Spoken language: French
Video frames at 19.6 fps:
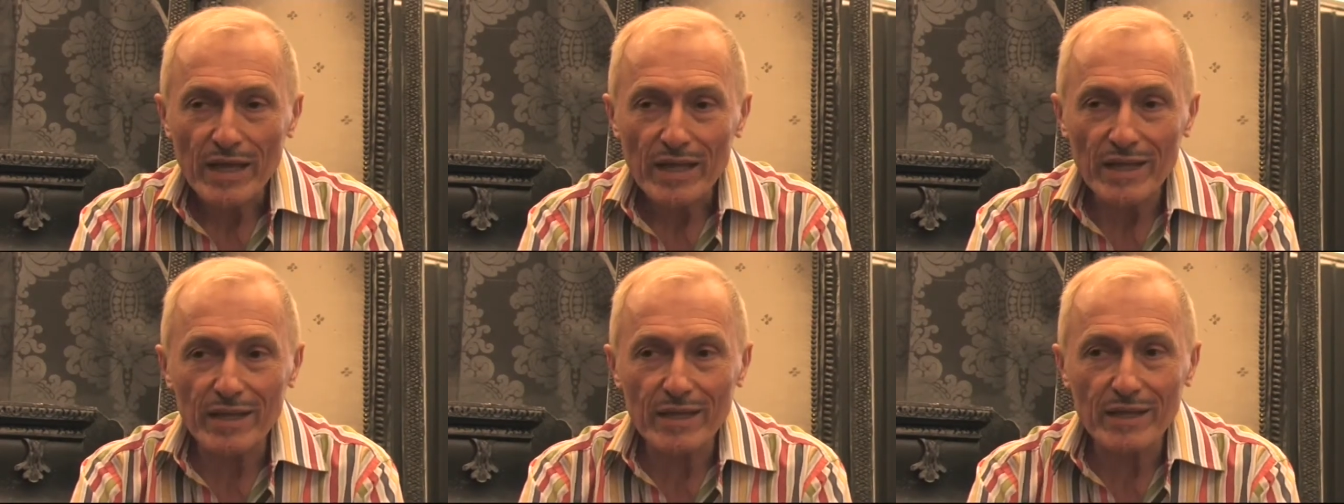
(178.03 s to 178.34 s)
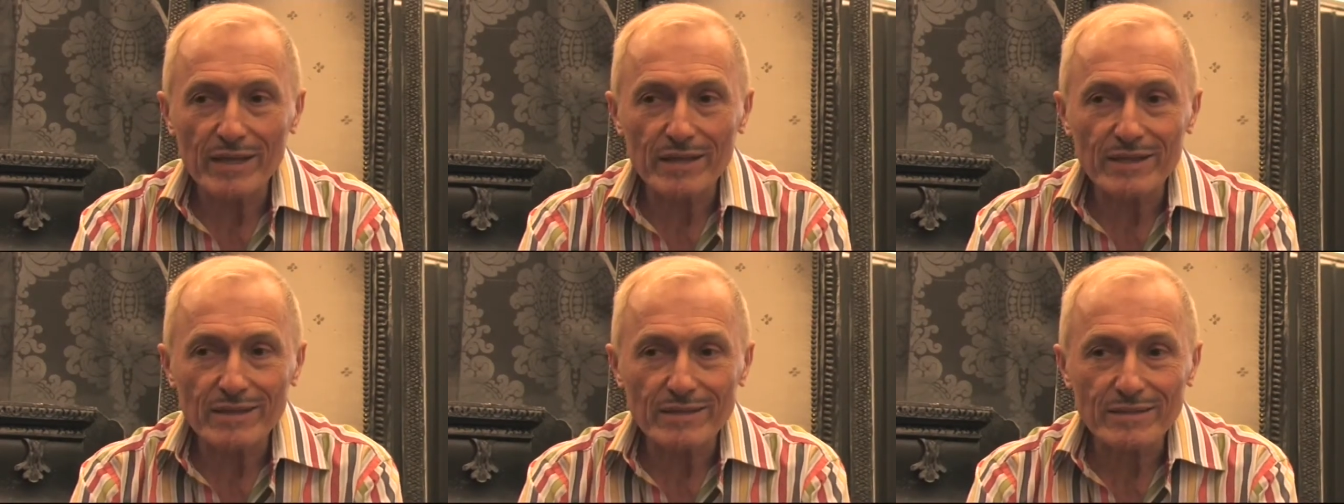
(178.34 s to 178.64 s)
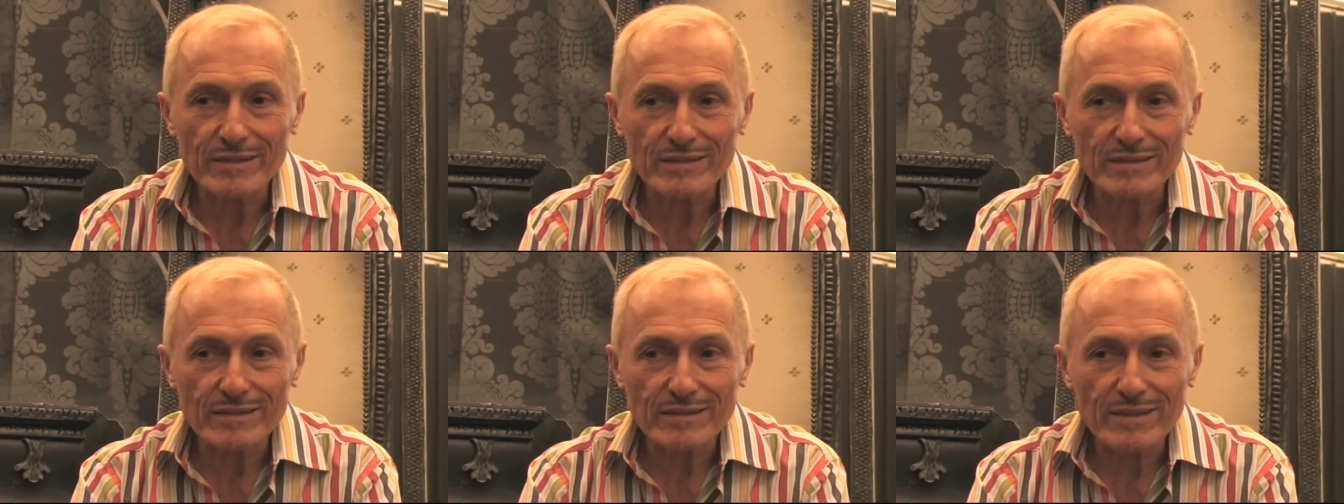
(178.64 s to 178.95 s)
Et
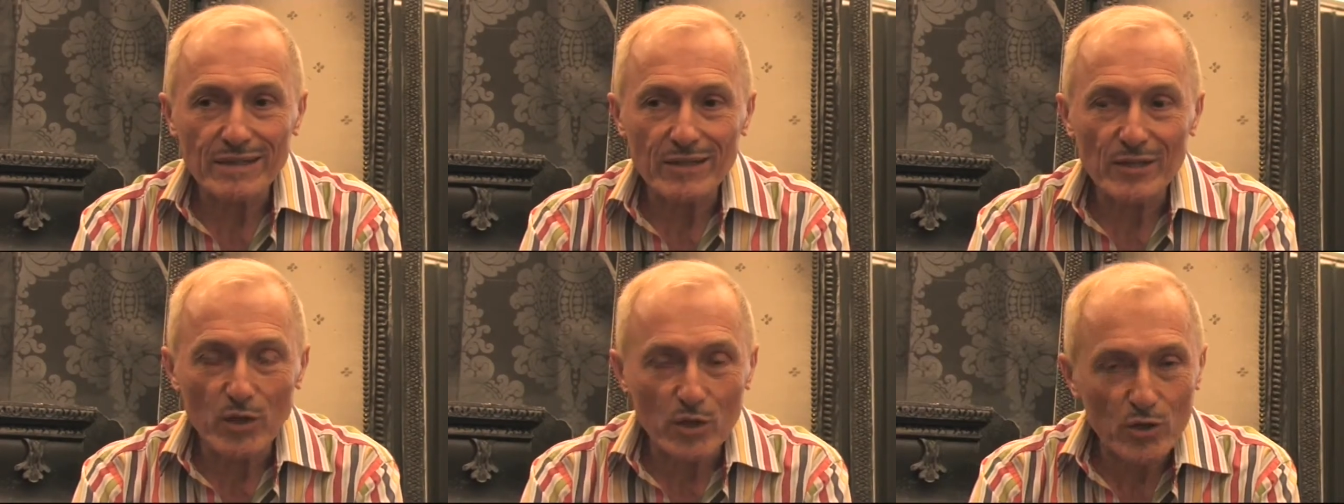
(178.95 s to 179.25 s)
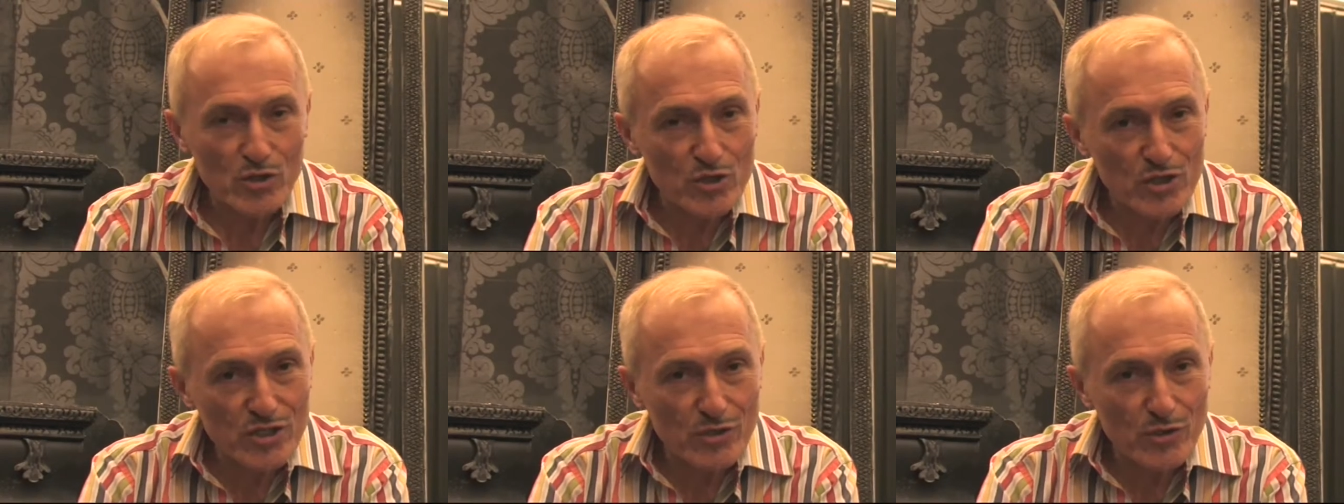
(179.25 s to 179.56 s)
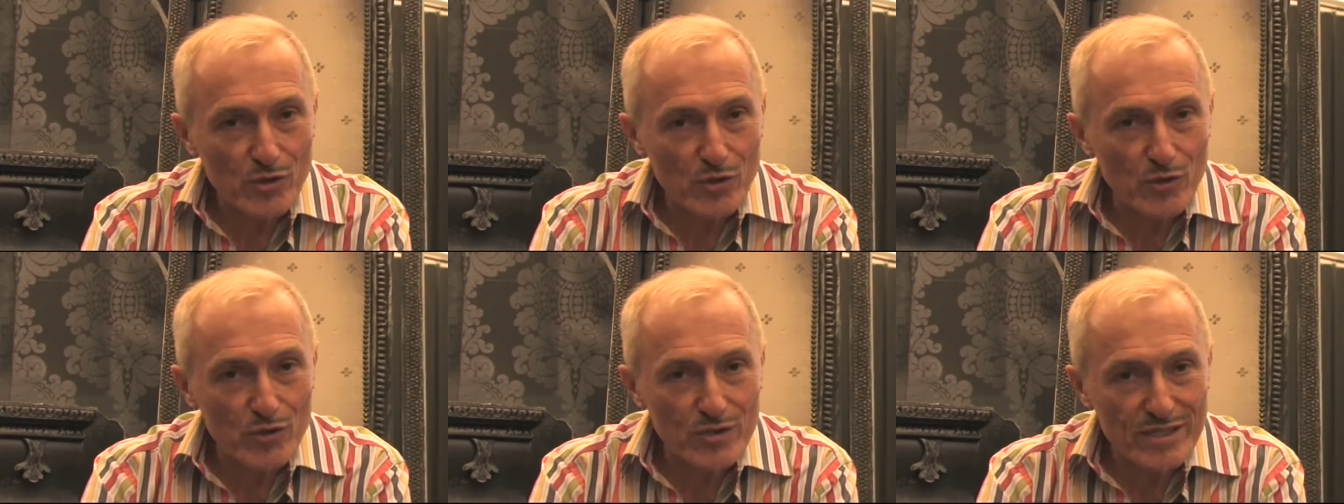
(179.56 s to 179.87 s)

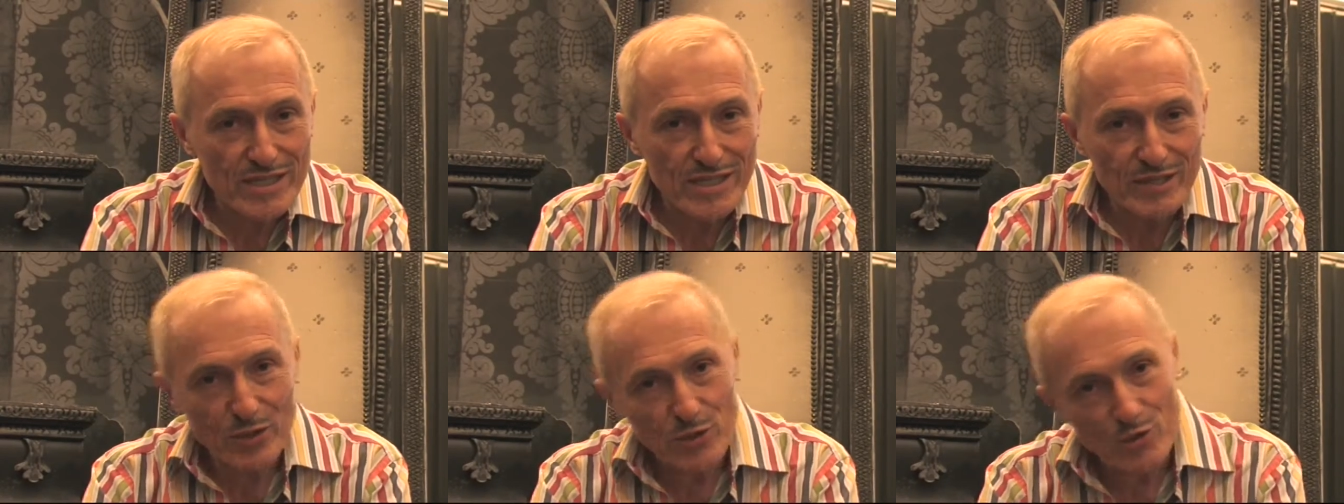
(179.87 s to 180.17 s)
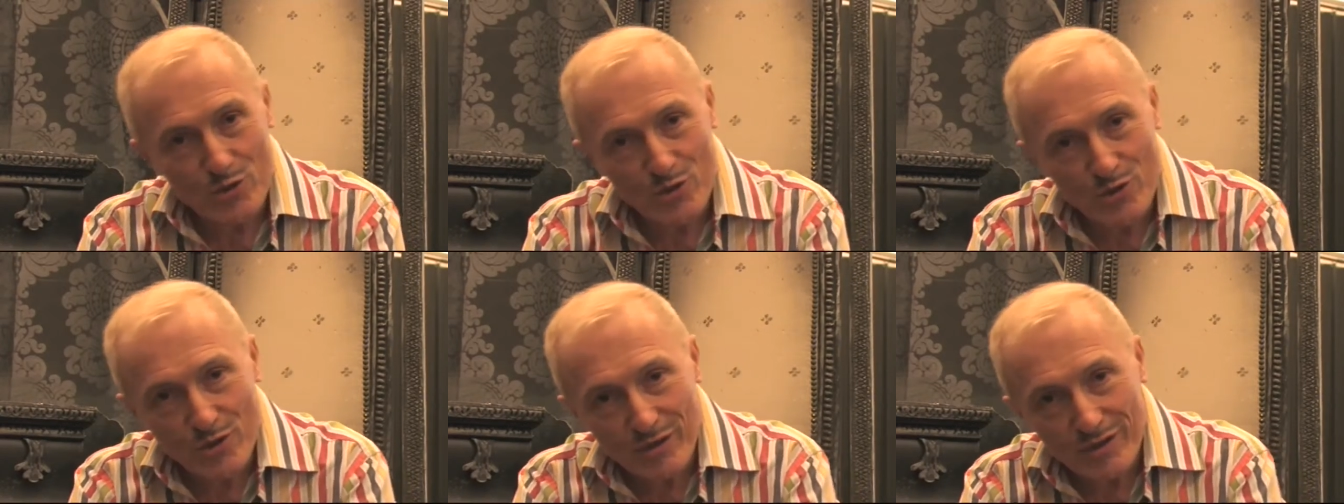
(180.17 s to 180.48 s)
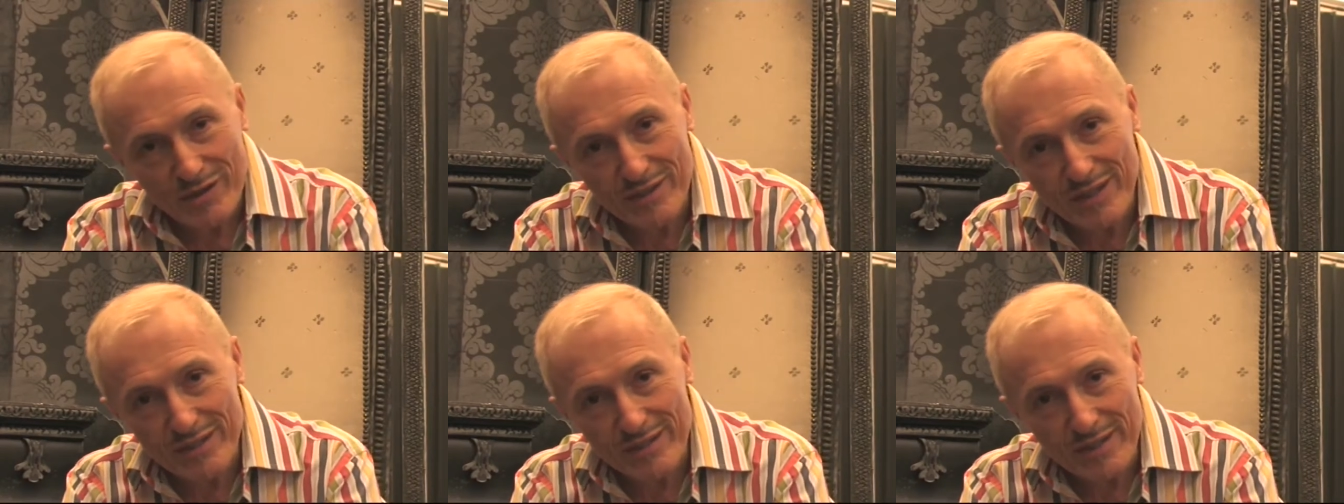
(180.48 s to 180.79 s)
lorsque ces
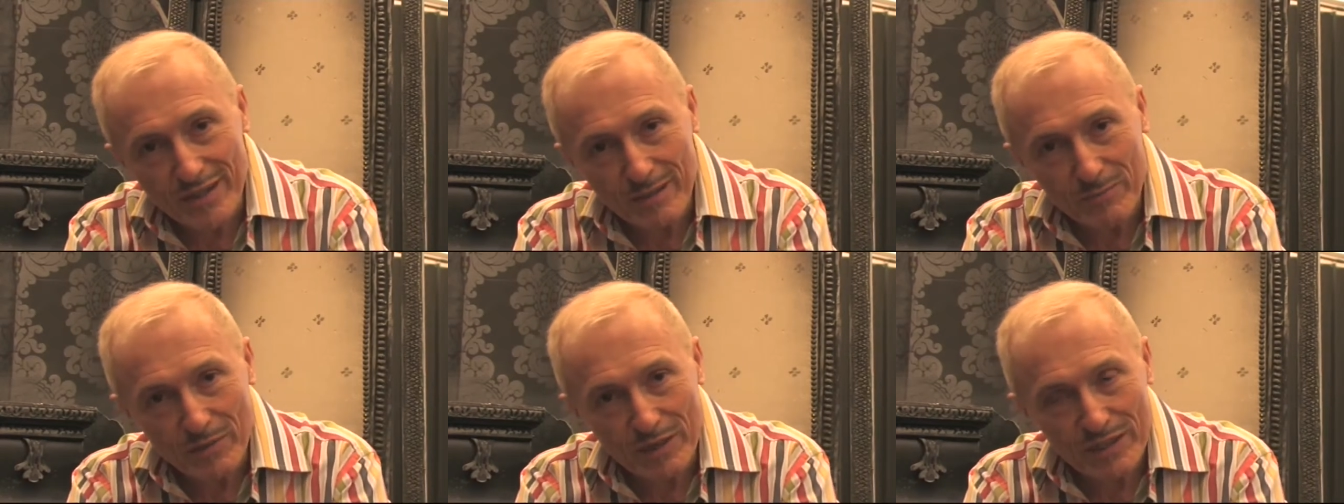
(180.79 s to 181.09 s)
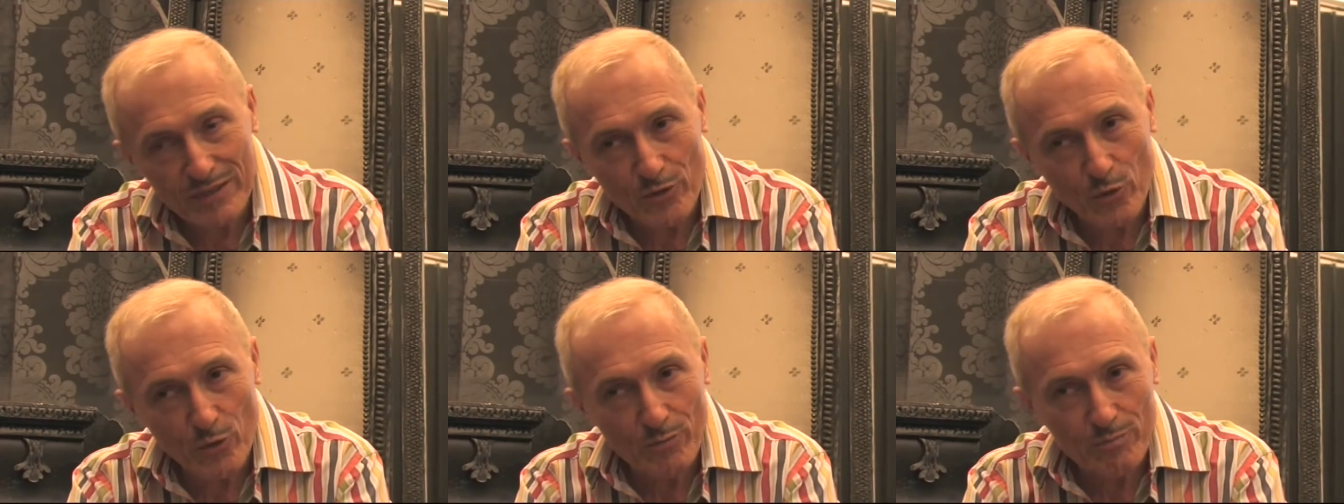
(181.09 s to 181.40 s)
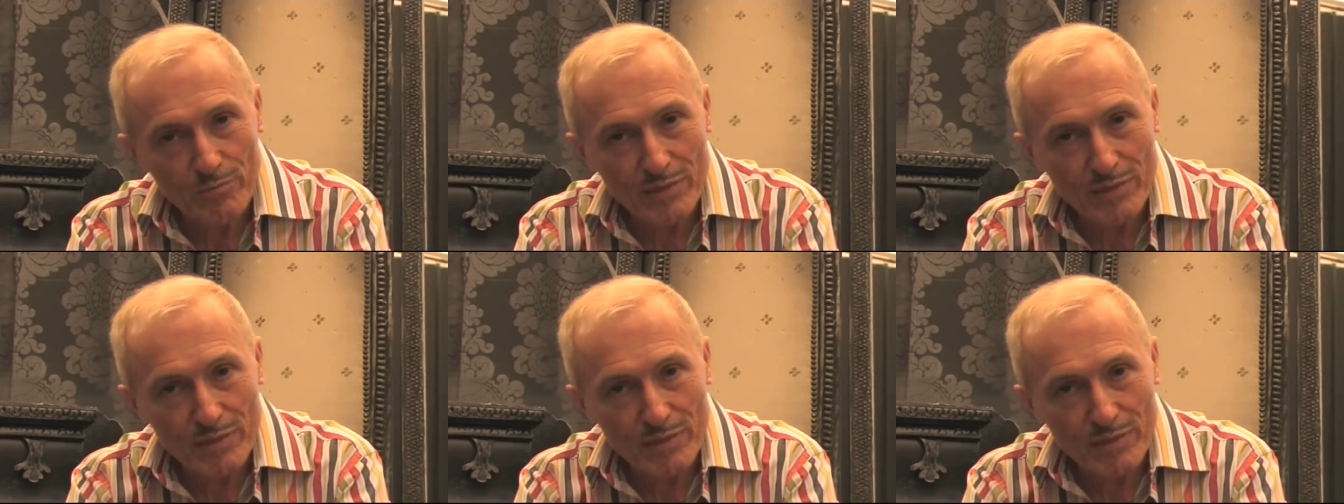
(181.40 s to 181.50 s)
danseurs n'interpréteront